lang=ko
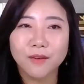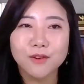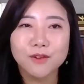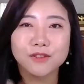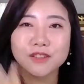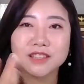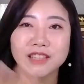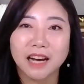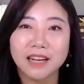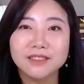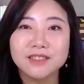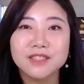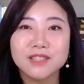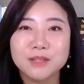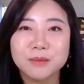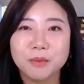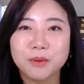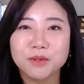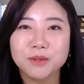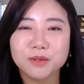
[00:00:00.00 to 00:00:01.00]
얼굴이 다
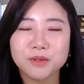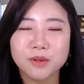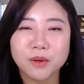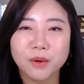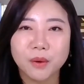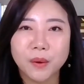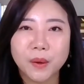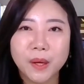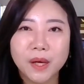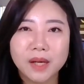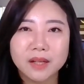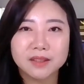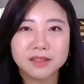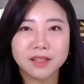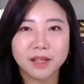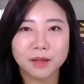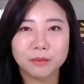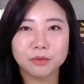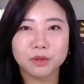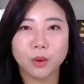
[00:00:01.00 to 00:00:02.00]
뒤집어져서
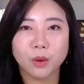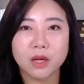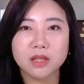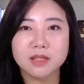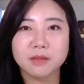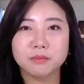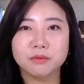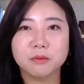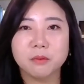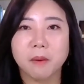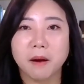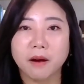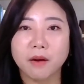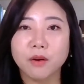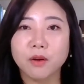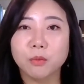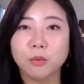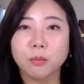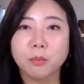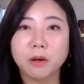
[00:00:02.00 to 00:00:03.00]
그 다음부터 화장품을
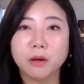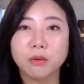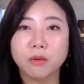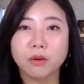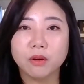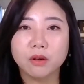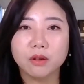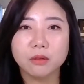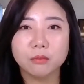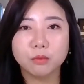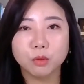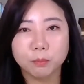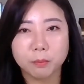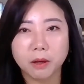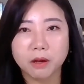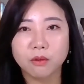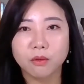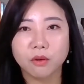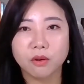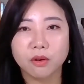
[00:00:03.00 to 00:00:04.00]
바꿔요, 못 바꿔요? 못
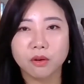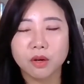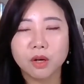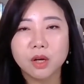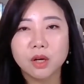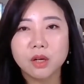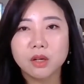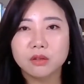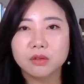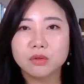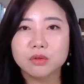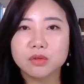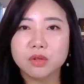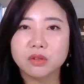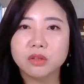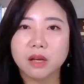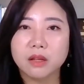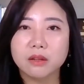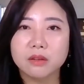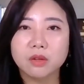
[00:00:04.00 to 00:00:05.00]
바꿔요. 그리고
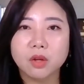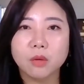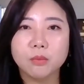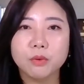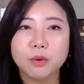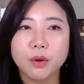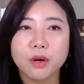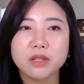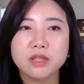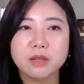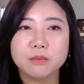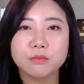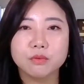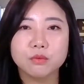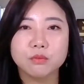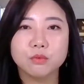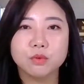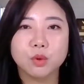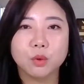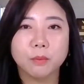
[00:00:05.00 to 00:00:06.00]
저는 애터미
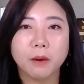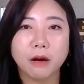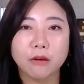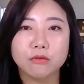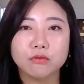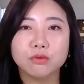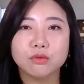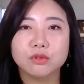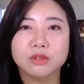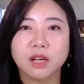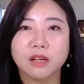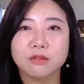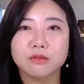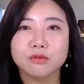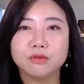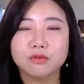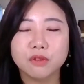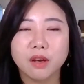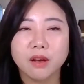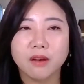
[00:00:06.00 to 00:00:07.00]
화장품으로 바꾸고
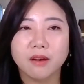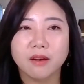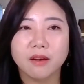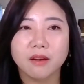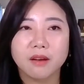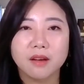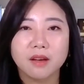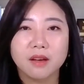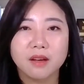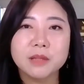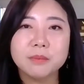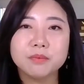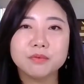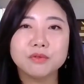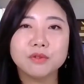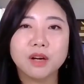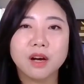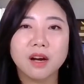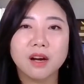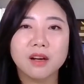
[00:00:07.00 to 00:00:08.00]
난 후에
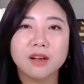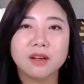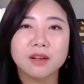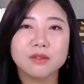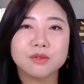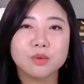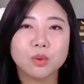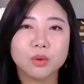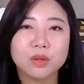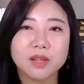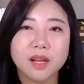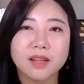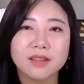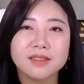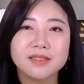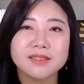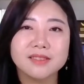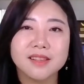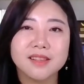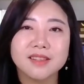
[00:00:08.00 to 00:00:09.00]
피부가
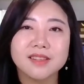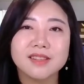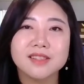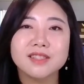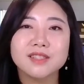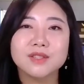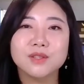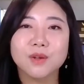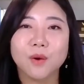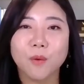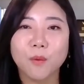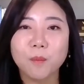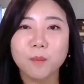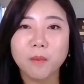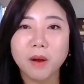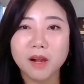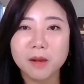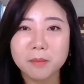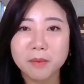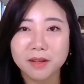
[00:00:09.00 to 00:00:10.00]
좋다는 얘기를
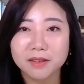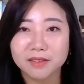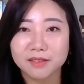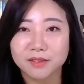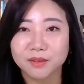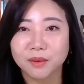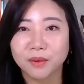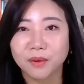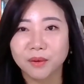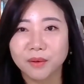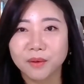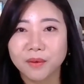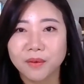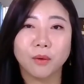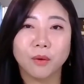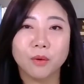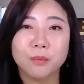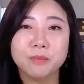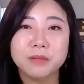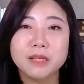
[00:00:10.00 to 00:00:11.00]
정말 많이 들어요.
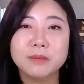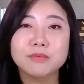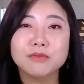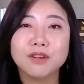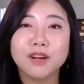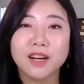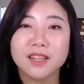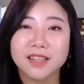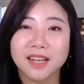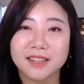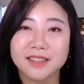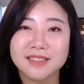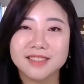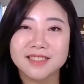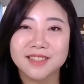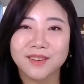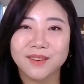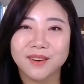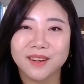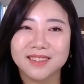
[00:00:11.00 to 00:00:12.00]
어, 피부과
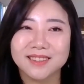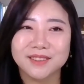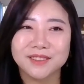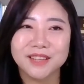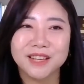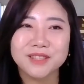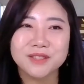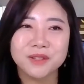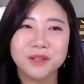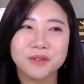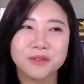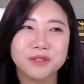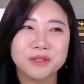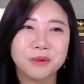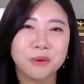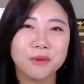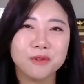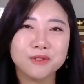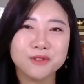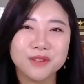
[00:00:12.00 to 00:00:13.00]
다니신 거 아니에요? 예전에도
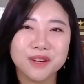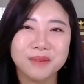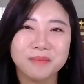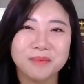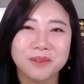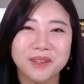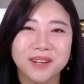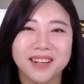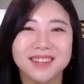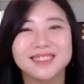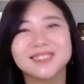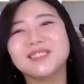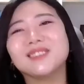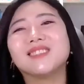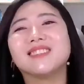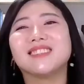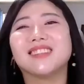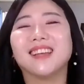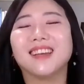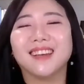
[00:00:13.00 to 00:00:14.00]
이제 호주에 한 번
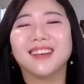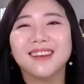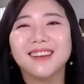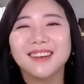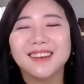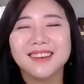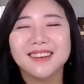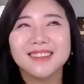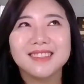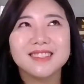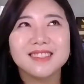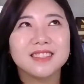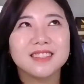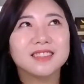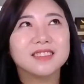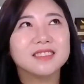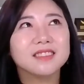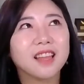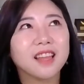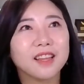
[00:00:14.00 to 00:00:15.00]
갔었는데 이제
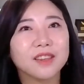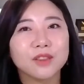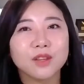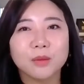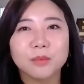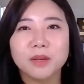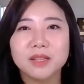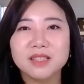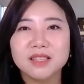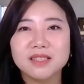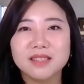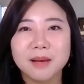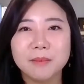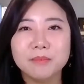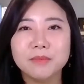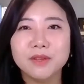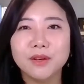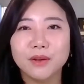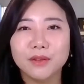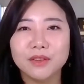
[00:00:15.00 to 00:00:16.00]
그때 애터미 한잔
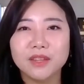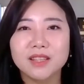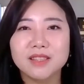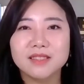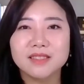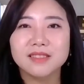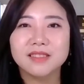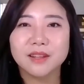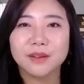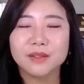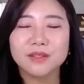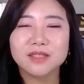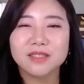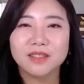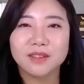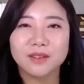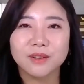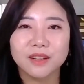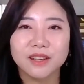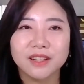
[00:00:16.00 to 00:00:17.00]
3년 됐을
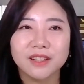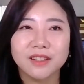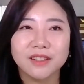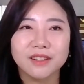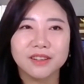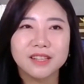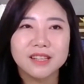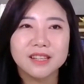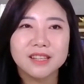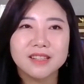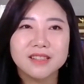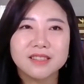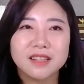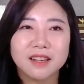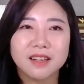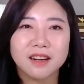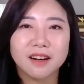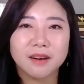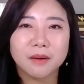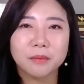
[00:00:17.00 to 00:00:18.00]
때였을 거예요.
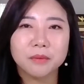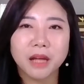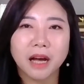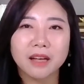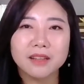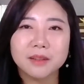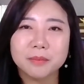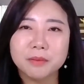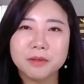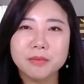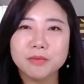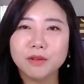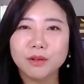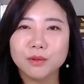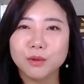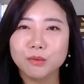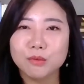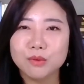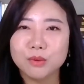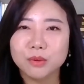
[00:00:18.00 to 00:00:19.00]
제가 나한테
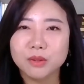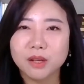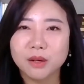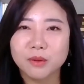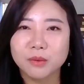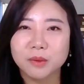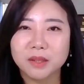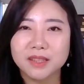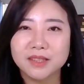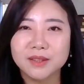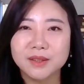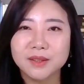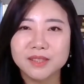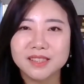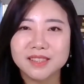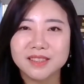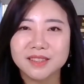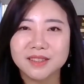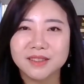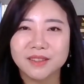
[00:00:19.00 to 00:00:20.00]
피부가 너무 좋다고
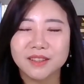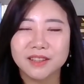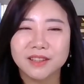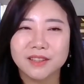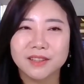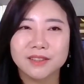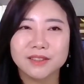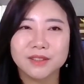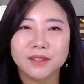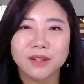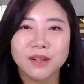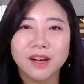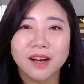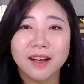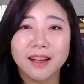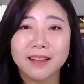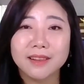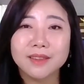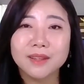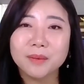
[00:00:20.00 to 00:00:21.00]
그러시는 거예요. 그래서
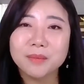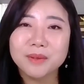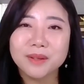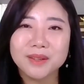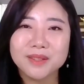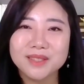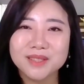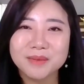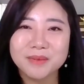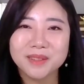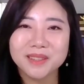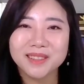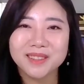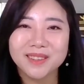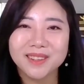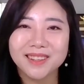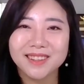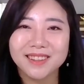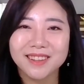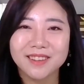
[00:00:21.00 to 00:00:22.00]
애터미 거 쓰면
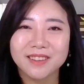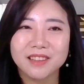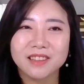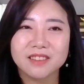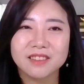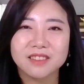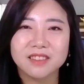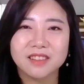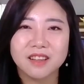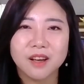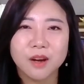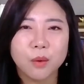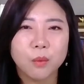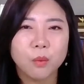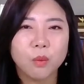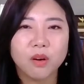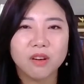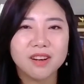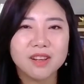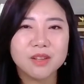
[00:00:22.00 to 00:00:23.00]
이렇게 돼요. 그랬더니
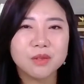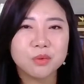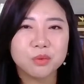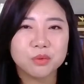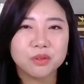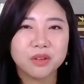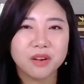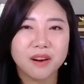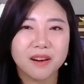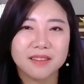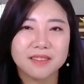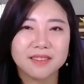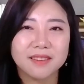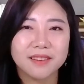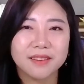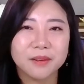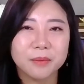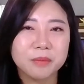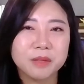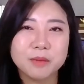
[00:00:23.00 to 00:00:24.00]
원래 좋은 거
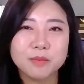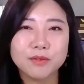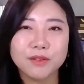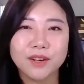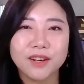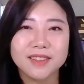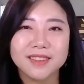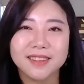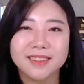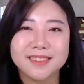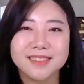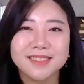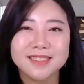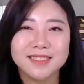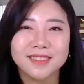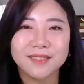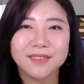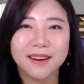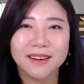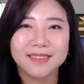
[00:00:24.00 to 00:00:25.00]
아니에요? 피부과
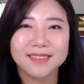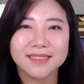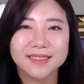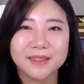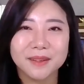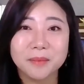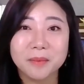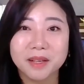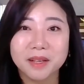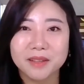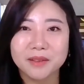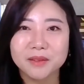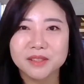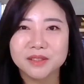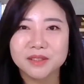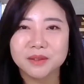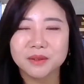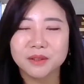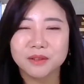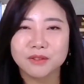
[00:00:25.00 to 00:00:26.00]
다니시는 거 아니에요? 막
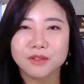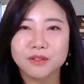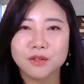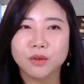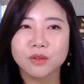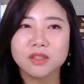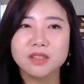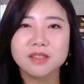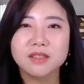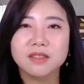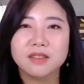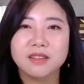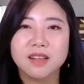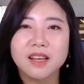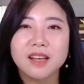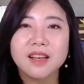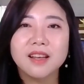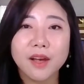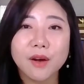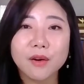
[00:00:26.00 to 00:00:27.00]
이러시더라고요. 저는
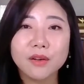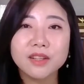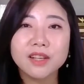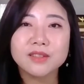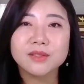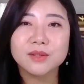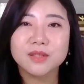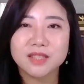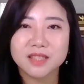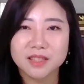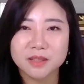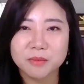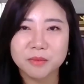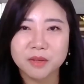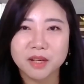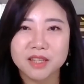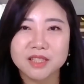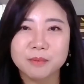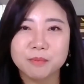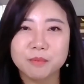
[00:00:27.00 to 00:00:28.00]
태어나서
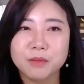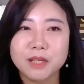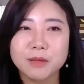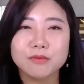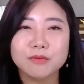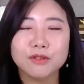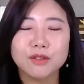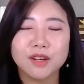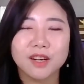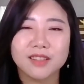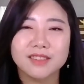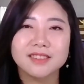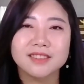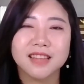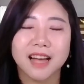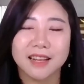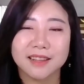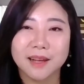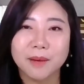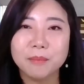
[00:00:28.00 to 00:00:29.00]
지금까지
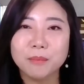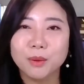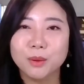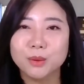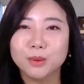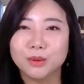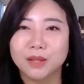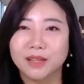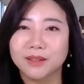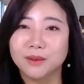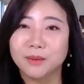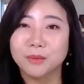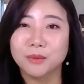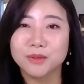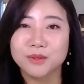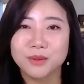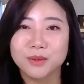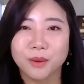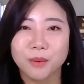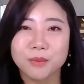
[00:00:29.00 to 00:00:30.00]
피부과는 단 한 번도
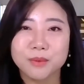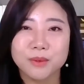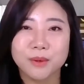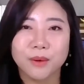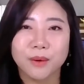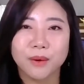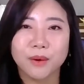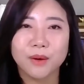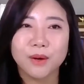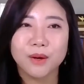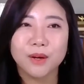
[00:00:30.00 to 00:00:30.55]
다녀본 적이 없어요.